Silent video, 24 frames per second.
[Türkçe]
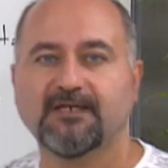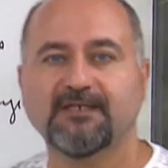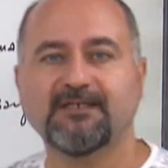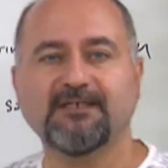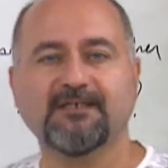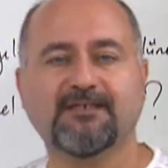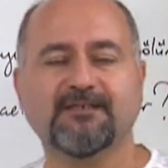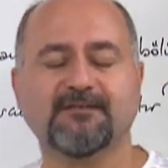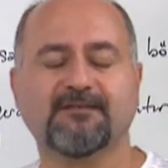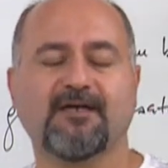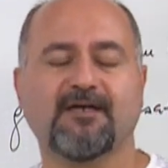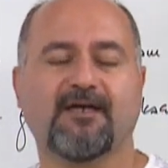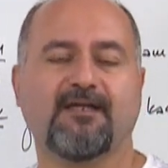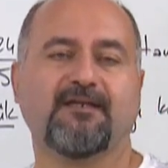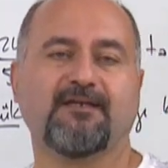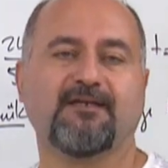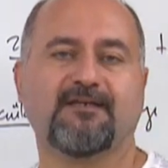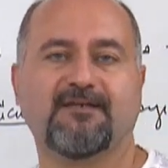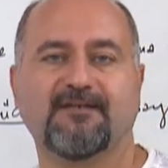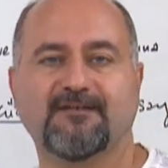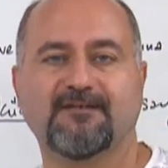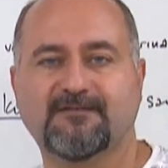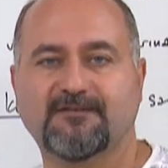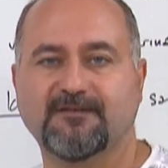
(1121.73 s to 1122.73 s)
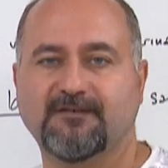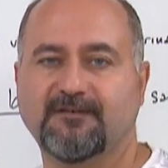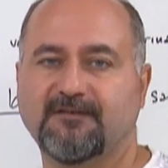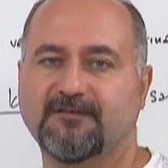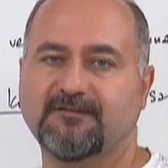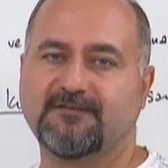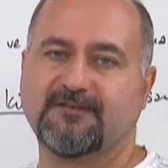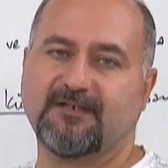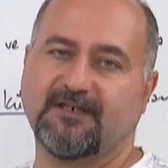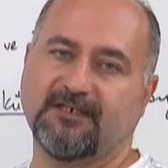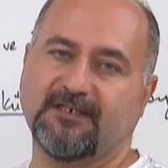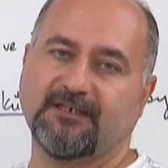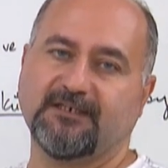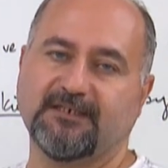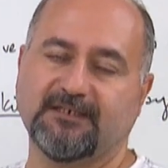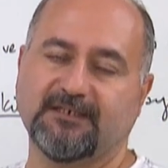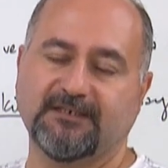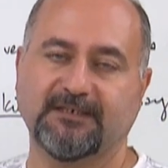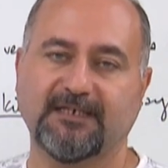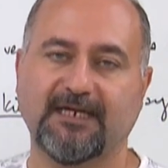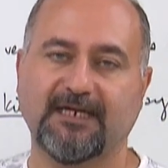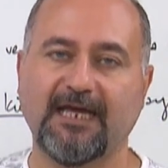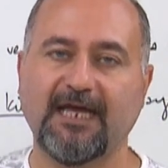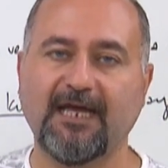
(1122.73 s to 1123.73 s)
İki tane kesirli
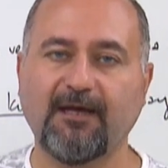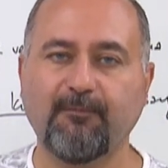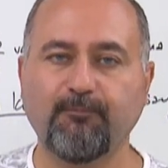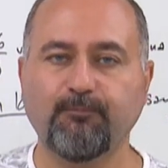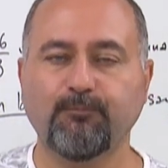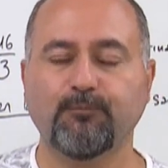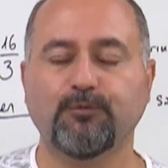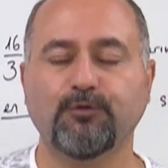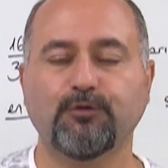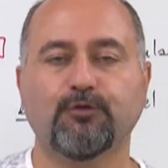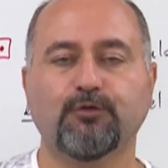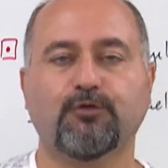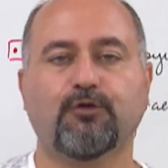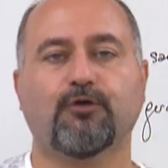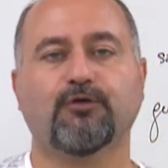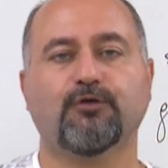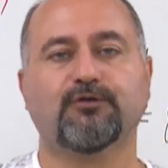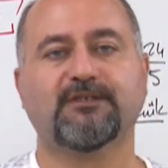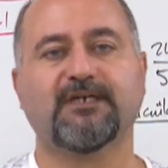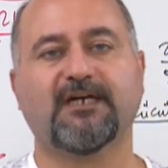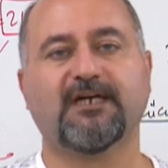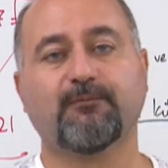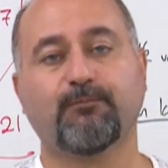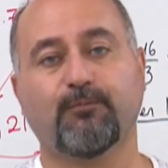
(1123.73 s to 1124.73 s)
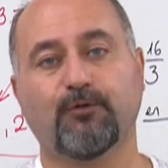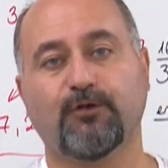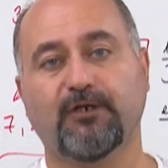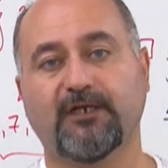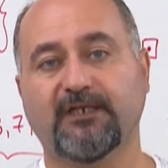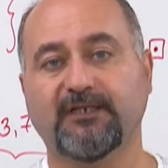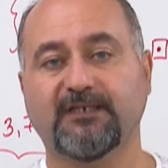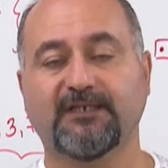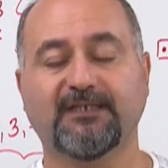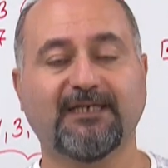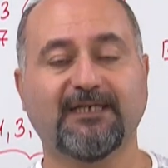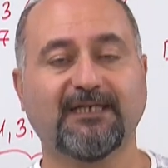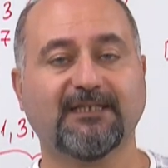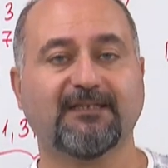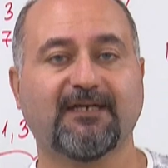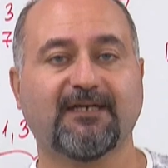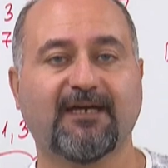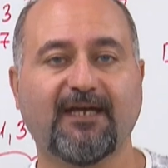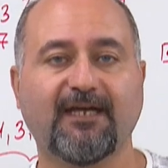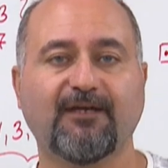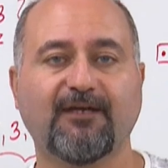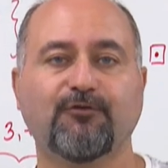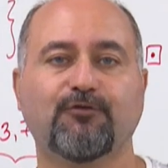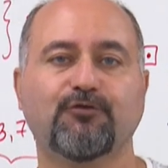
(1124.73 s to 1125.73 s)
sayının en büyük ortak böleni ya da
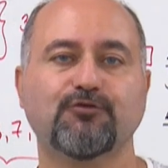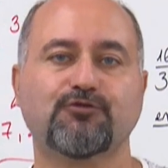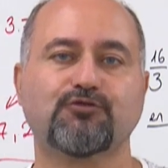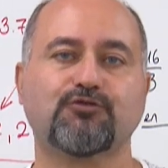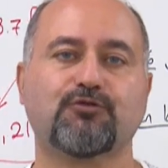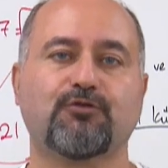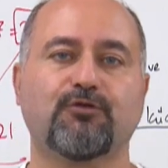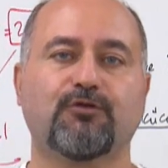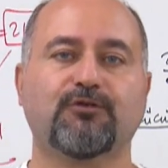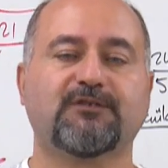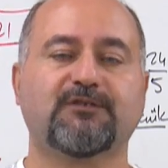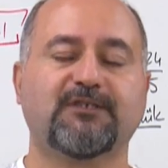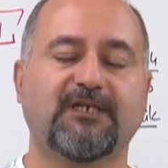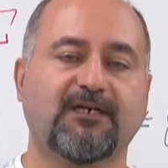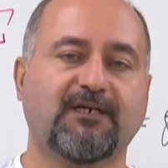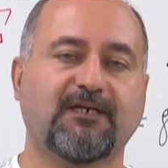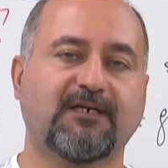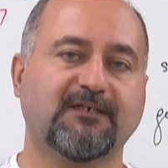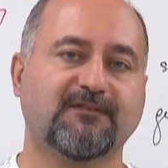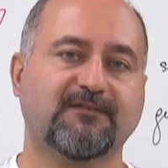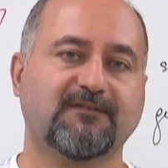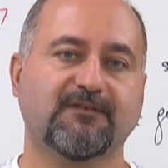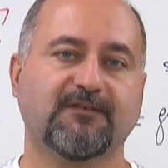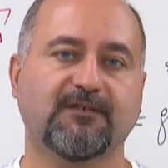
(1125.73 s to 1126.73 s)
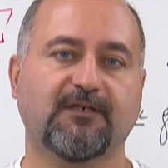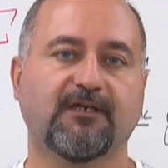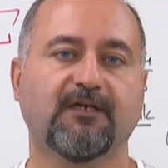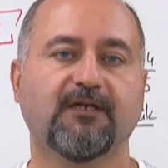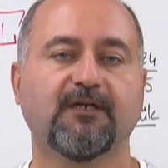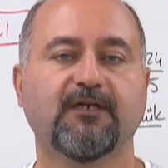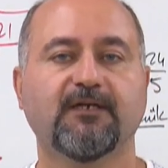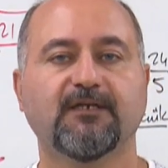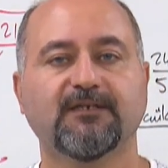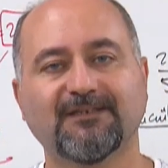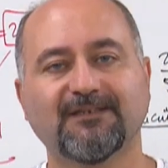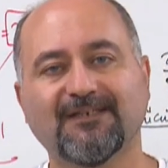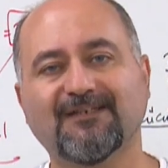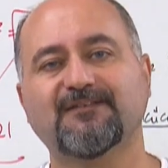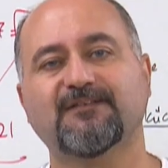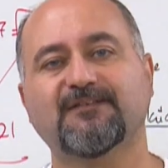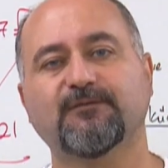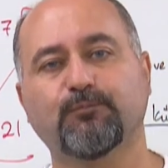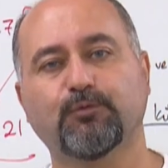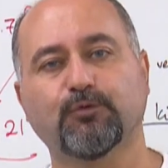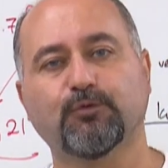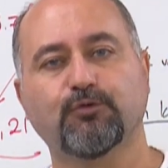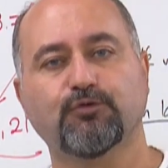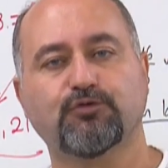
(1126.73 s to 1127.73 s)
en küçük ortak katını
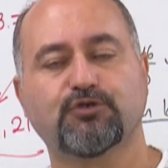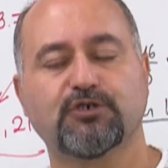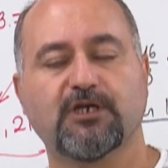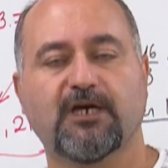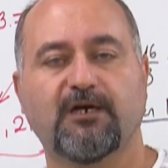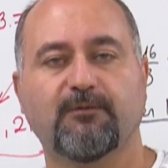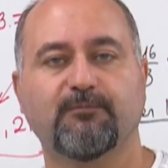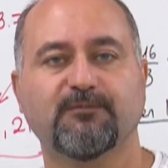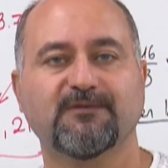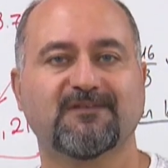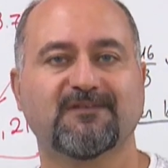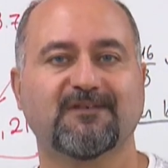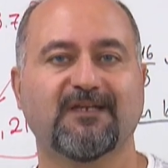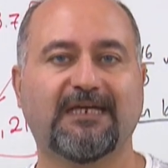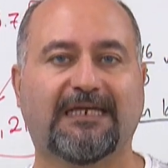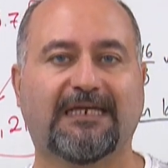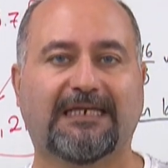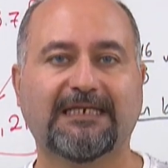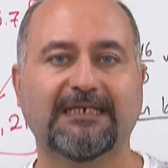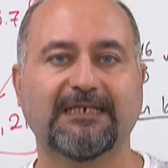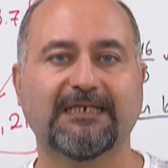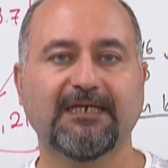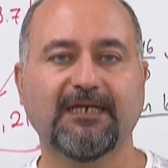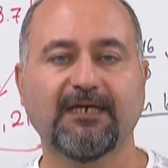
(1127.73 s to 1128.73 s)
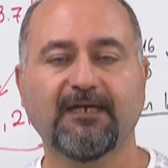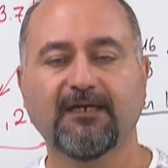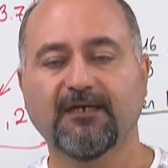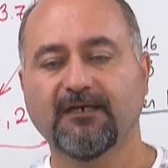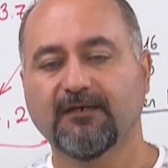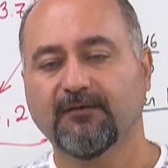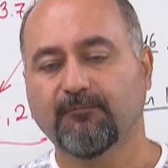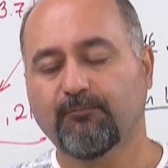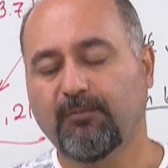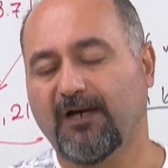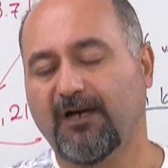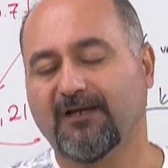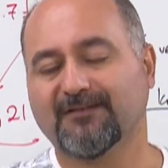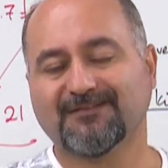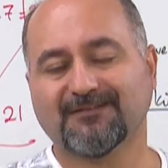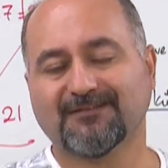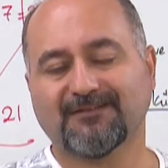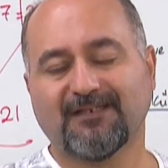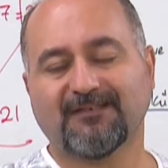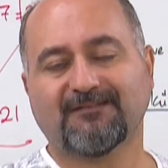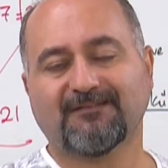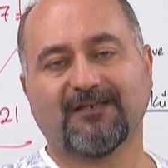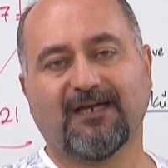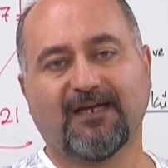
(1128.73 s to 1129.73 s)
nasıl bulacağımızla ilgili
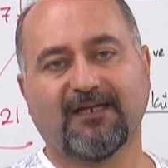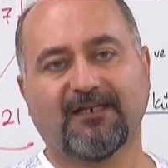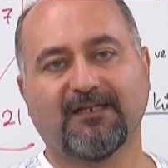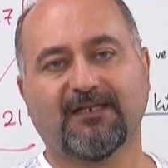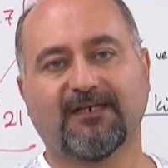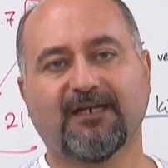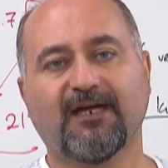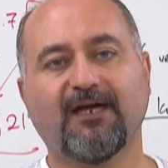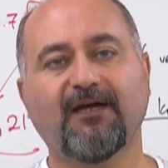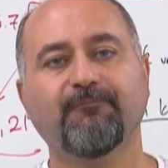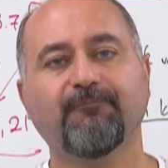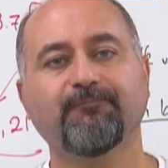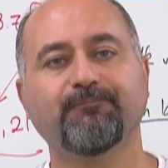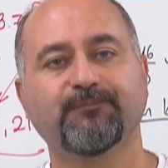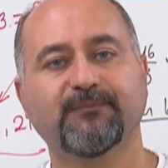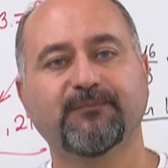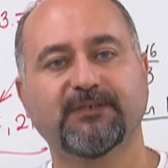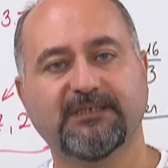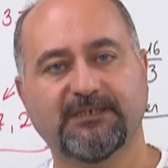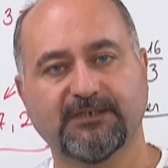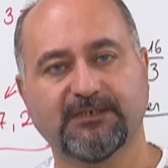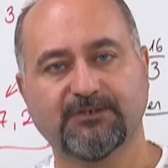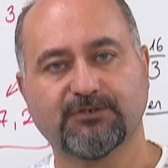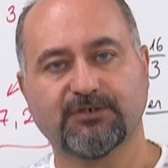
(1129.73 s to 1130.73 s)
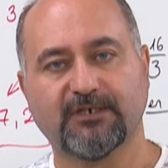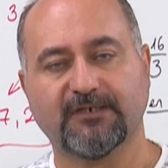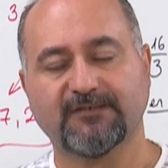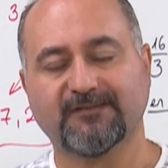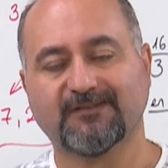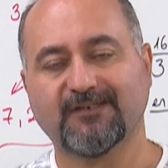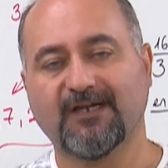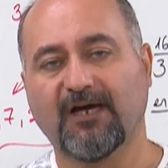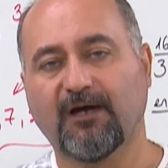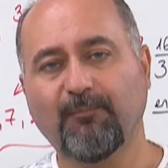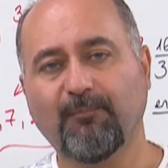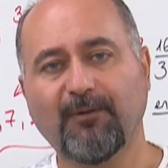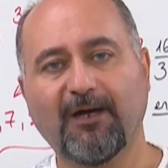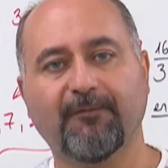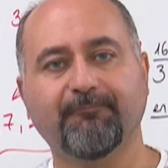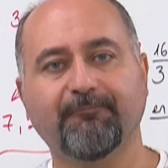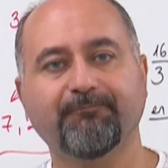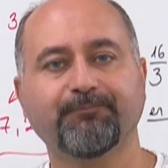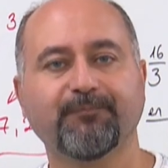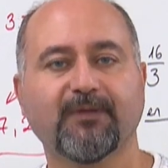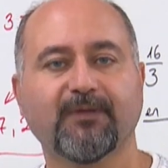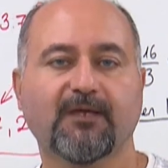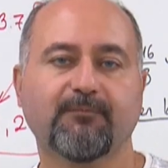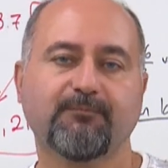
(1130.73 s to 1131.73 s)
bazı detaylara gireceğiz. Ama
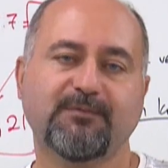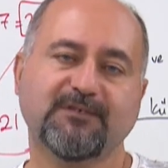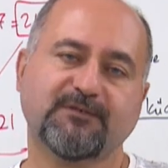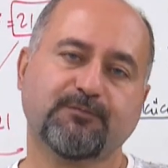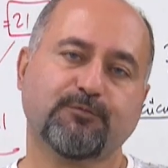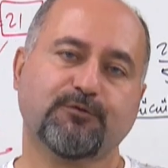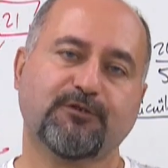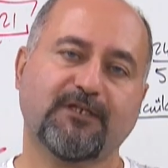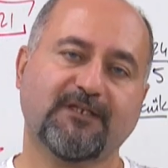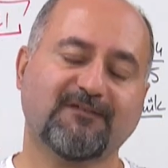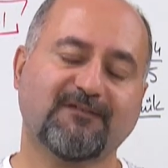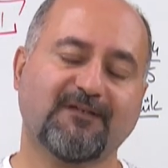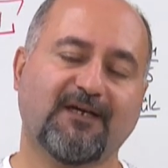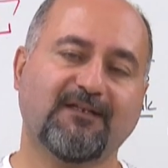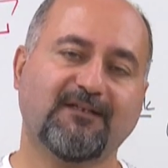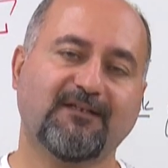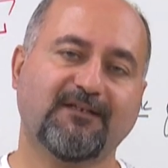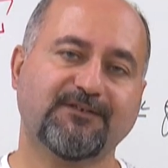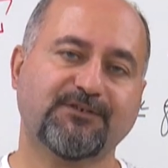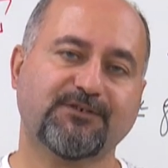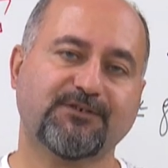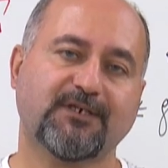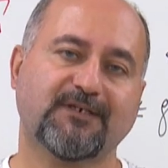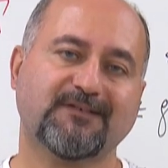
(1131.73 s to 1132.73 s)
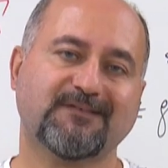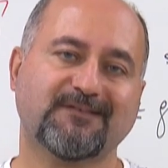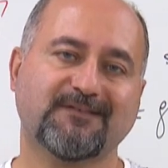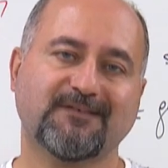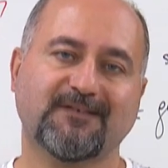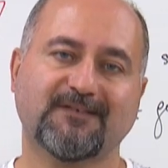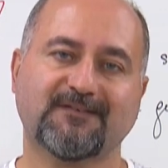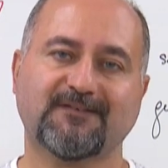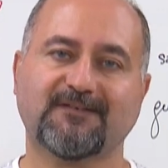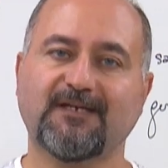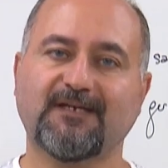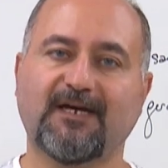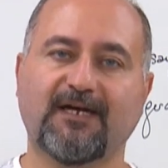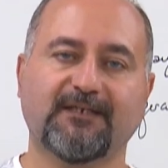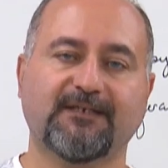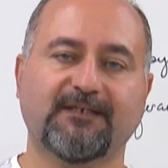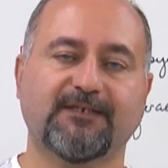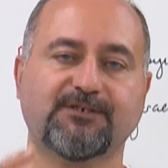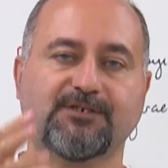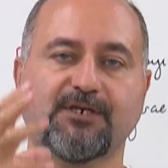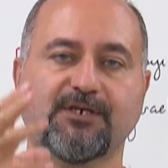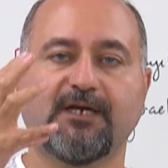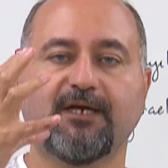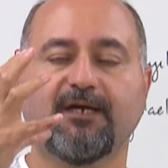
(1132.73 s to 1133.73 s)
biz bu detaylar içerisinde
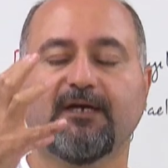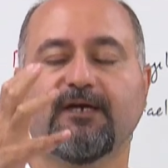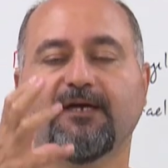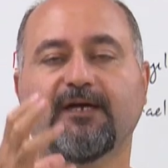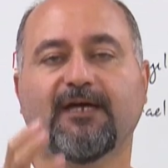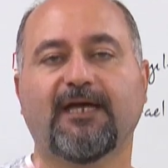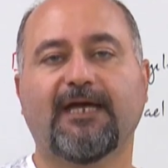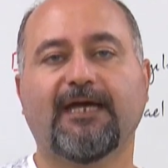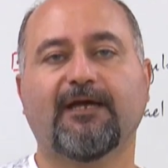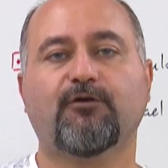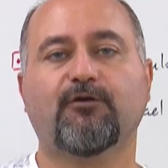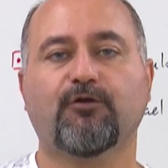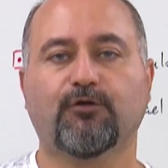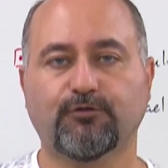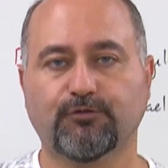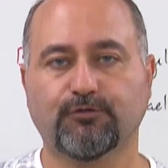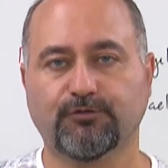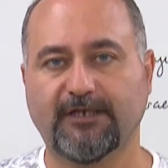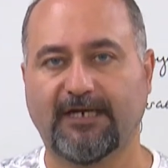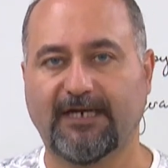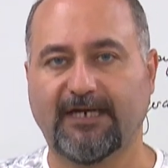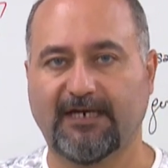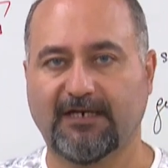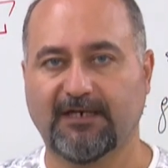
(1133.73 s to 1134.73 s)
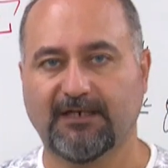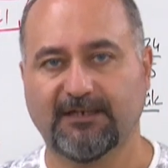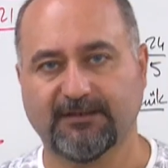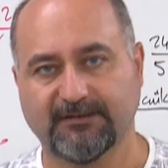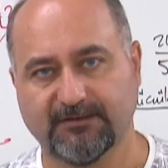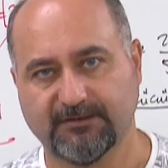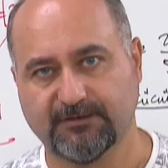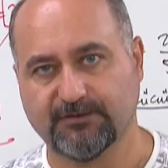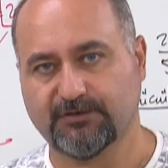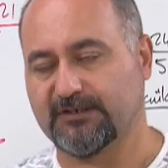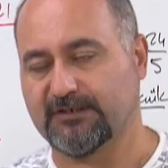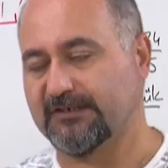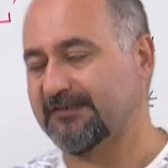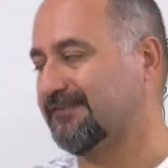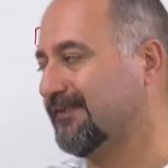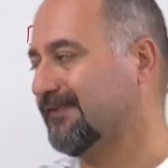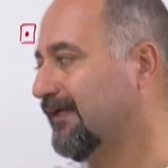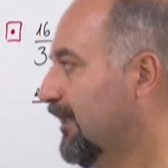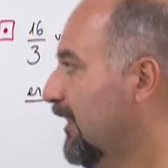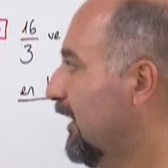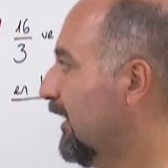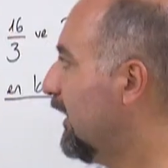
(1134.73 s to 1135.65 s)
sadece ekoku değerlendireceğiz.